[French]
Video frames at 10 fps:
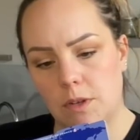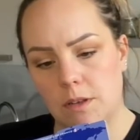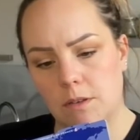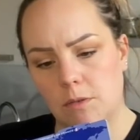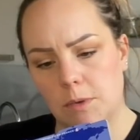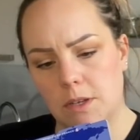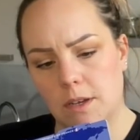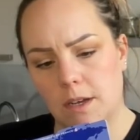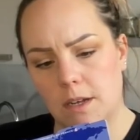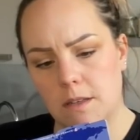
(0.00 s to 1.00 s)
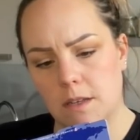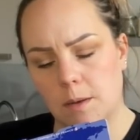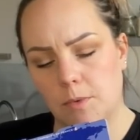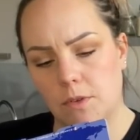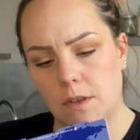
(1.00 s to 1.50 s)
il est zéro matière grasse, très
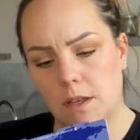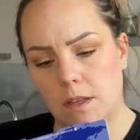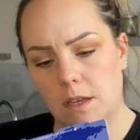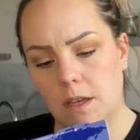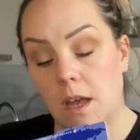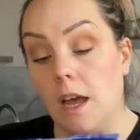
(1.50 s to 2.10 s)
protéiné.